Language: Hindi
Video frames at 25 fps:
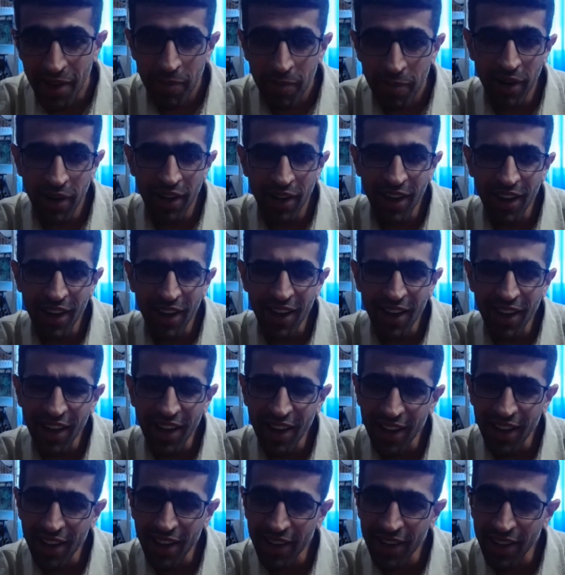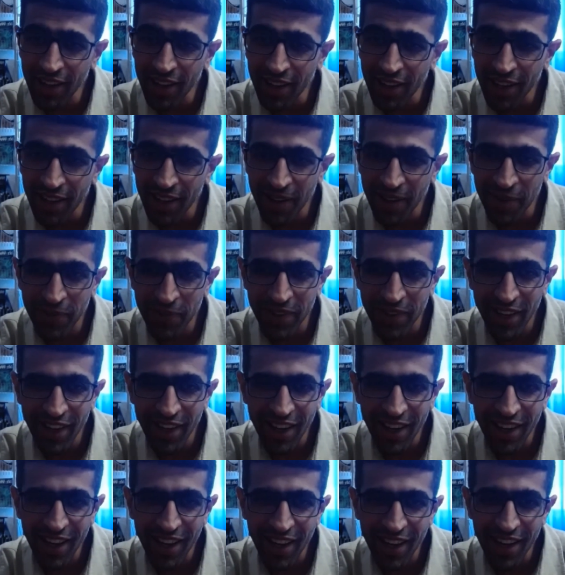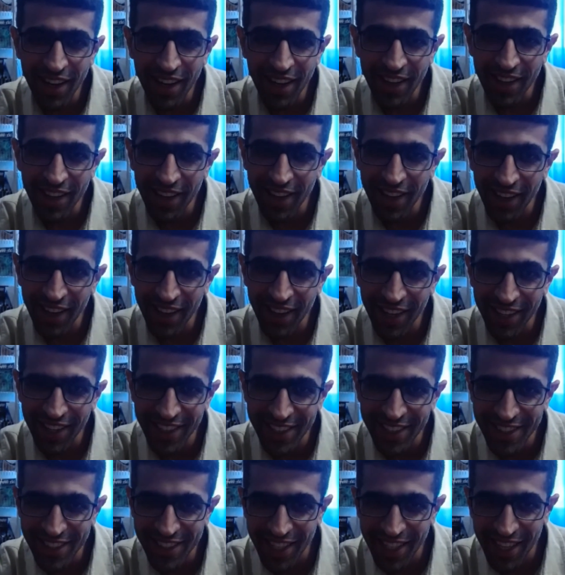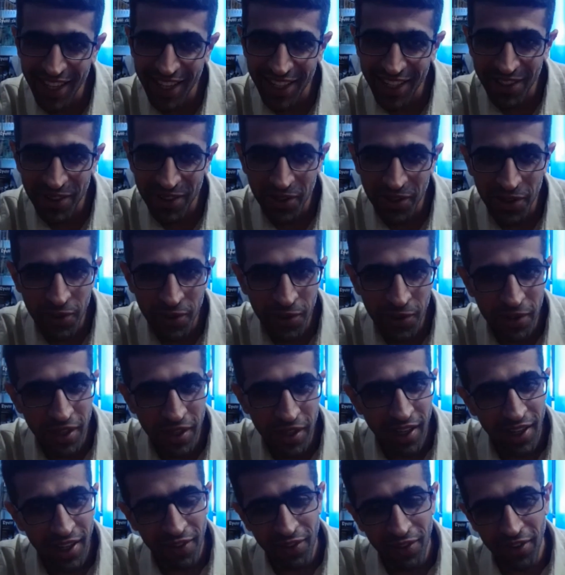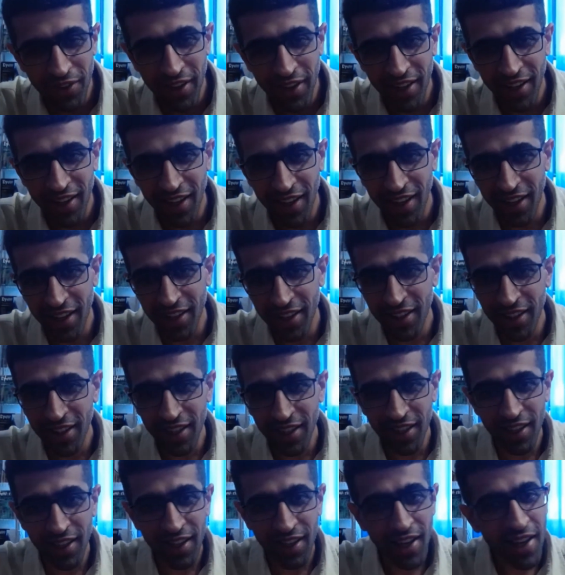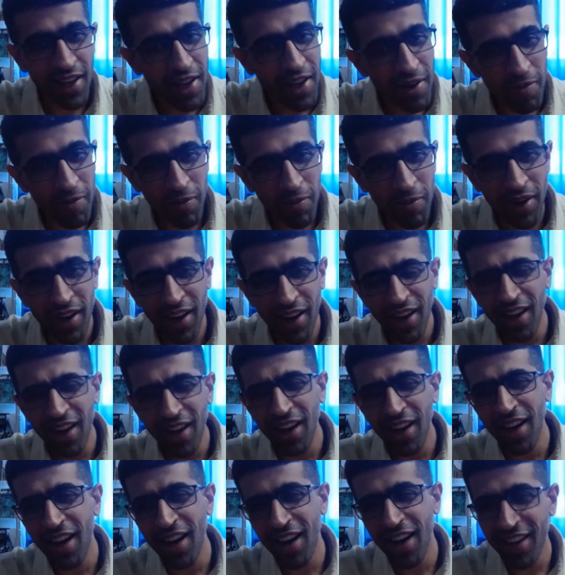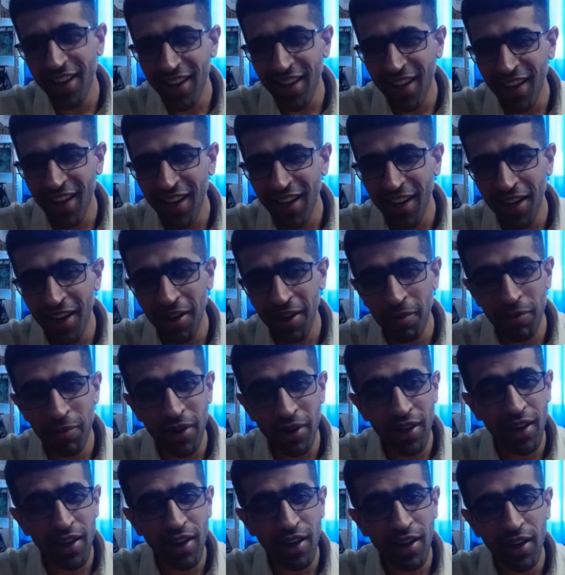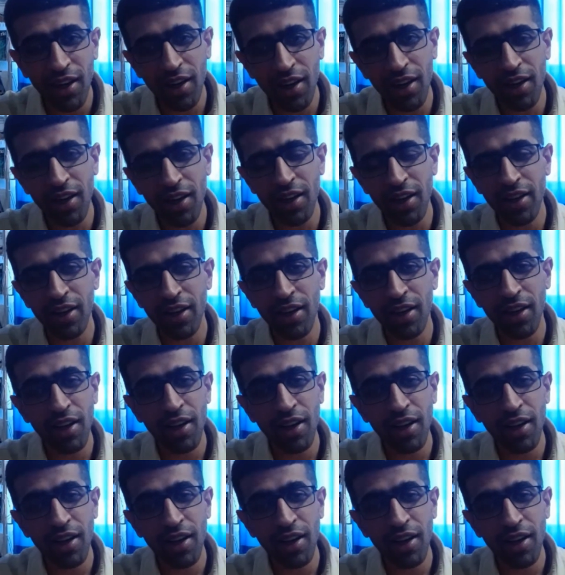बहारा बहारा कि चैन तो हुआ फरार रे बहारा बहारा